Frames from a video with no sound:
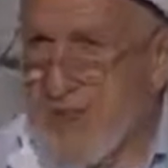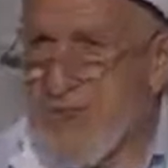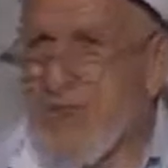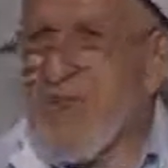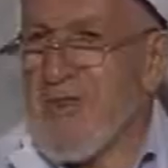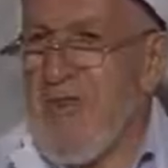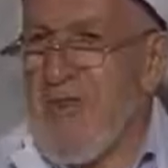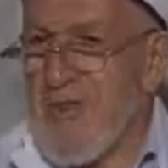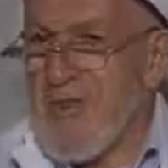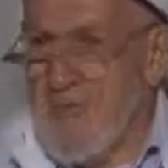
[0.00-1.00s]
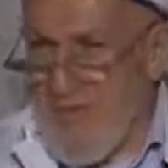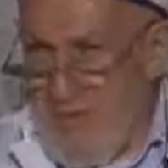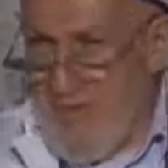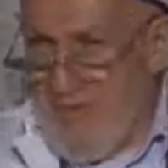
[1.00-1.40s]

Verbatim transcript: sonunda vefat